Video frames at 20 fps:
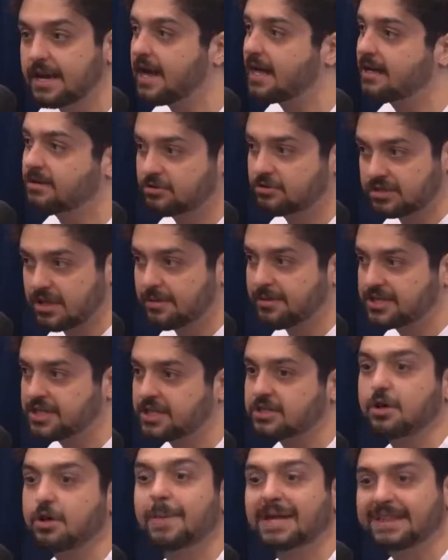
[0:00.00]
justamente
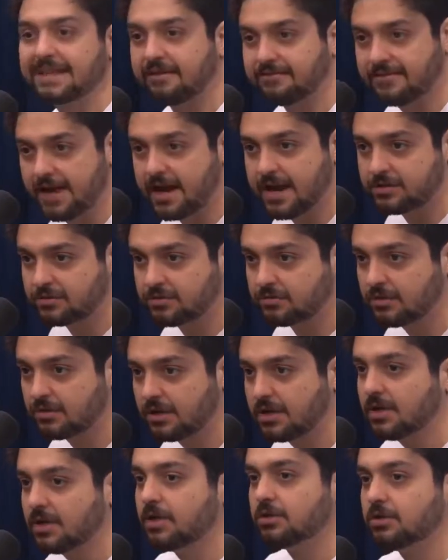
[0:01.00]
isso, é um metaverso
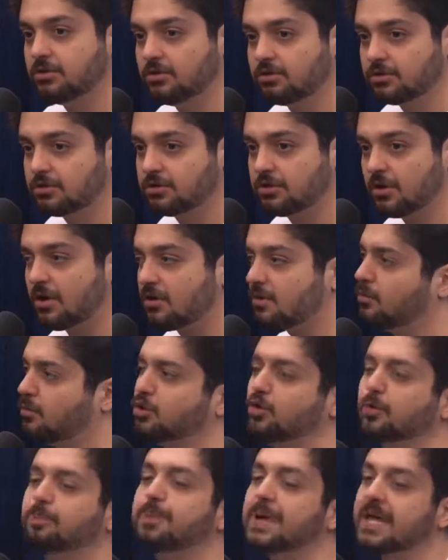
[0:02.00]
é. de um jogo
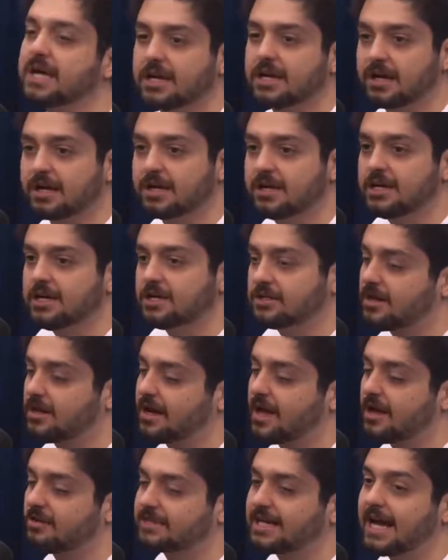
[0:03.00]
muito pica. Só
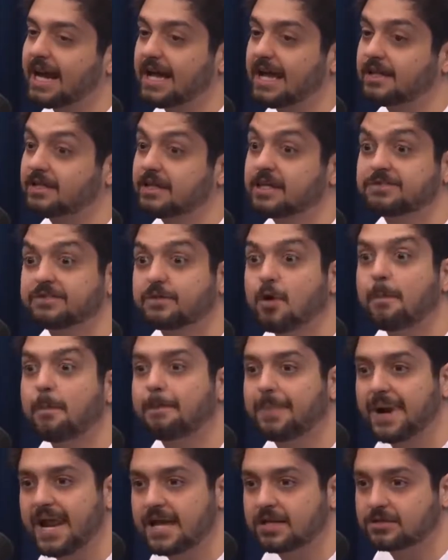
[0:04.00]
que aí os caras entram, eles ficam
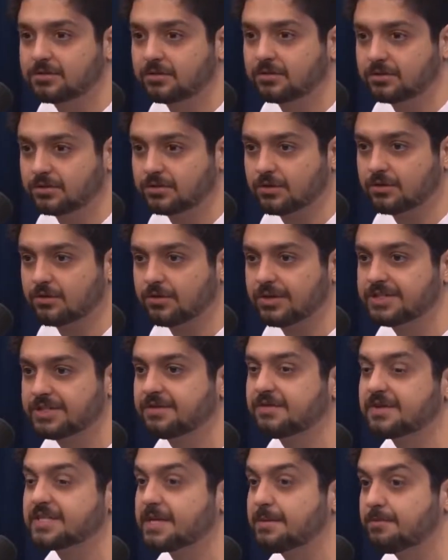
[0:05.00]
presos no jogo. E se
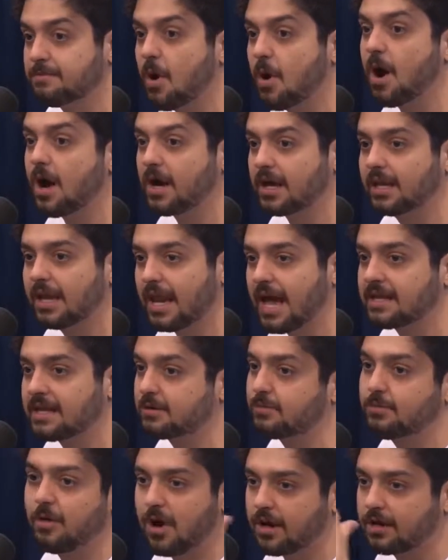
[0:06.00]
você é. morre lá,
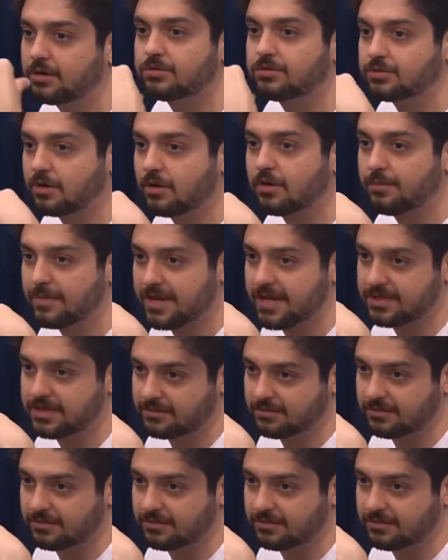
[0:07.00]
tu morre no jogo mesmo. Porra,